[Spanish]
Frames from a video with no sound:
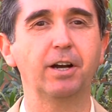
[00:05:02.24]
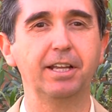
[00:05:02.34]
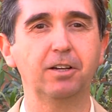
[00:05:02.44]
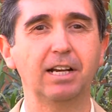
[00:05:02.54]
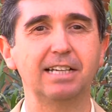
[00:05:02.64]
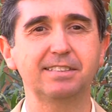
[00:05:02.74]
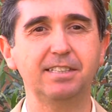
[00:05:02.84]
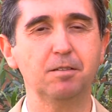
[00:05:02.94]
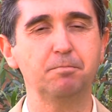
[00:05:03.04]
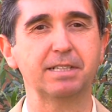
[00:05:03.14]
agrícola
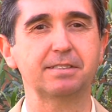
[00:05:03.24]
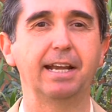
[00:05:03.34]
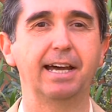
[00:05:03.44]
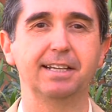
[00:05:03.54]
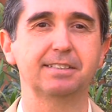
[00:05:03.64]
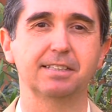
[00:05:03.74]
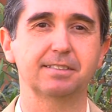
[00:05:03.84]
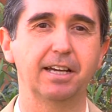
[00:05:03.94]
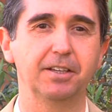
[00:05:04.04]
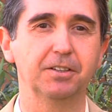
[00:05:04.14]
siempre será
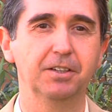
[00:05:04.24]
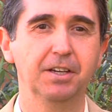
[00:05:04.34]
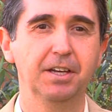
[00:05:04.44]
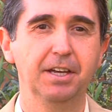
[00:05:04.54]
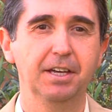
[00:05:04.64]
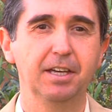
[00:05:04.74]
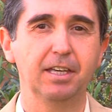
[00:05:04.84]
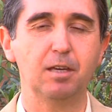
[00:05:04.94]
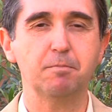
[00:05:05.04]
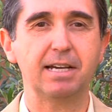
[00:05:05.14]
necesario.
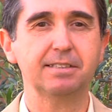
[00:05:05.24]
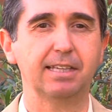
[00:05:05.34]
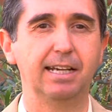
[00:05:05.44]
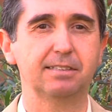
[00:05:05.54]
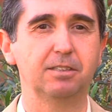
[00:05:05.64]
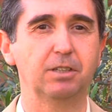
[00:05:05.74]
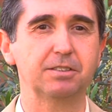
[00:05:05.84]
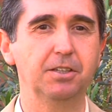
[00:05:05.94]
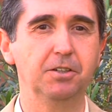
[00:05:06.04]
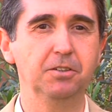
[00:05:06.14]
Y más en la
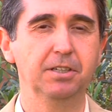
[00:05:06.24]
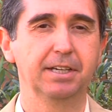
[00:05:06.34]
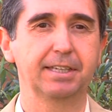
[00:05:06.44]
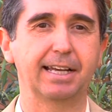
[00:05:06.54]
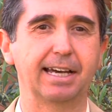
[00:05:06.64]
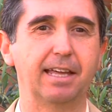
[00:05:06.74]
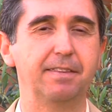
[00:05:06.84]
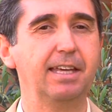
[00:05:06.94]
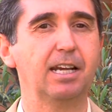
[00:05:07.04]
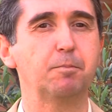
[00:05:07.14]
situación que cada
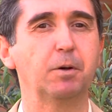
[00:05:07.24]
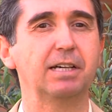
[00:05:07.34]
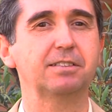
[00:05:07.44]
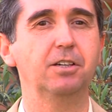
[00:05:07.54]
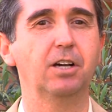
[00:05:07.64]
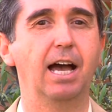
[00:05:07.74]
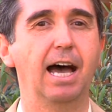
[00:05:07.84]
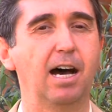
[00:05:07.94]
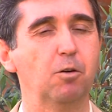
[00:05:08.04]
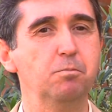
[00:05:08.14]
día la población
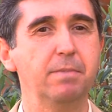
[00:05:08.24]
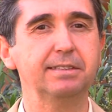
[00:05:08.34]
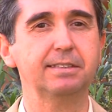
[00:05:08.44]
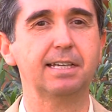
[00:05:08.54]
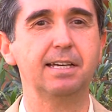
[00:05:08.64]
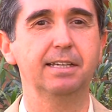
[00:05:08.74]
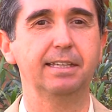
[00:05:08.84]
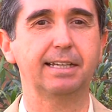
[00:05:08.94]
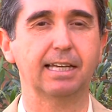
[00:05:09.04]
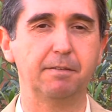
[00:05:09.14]
aumenta
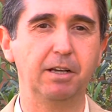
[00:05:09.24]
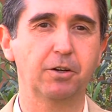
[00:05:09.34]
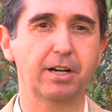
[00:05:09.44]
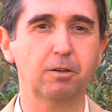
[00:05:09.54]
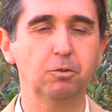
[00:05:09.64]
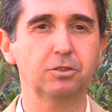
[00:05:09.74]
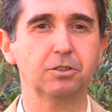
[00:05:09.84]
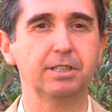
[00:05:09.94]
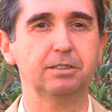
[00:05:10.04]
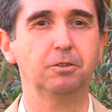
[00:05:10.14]
y cada vez los
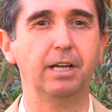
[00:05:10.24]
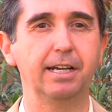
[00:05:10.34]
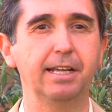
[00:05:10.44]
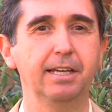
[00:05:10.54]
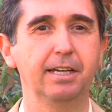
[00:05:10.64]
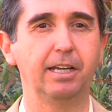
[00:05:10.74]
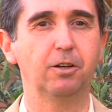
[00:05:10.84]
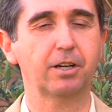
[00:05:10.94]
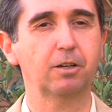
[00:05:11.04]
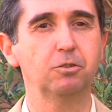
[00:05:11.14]
recursos naturales y
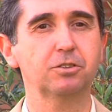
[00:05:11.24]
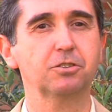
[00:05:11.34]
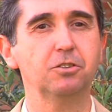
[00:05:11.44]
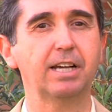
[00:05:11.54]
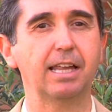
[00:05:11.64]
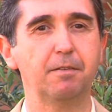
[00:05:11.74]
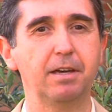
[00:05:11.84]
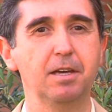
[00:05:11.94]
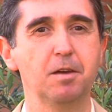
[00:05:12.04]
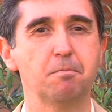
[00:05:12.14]
los recursos son cada
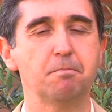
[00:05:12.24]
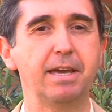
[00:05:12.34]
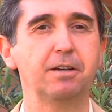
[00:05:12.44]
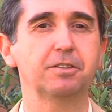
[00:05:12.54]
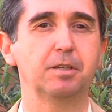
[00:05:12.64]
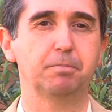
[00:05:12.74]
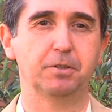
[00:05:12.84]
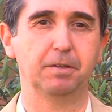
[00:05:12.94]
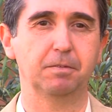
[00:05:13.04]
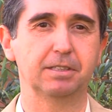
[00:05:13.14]
vez menos
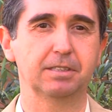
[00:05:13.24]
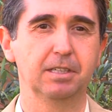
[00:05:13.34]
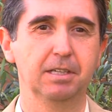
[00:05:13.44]
disponibles.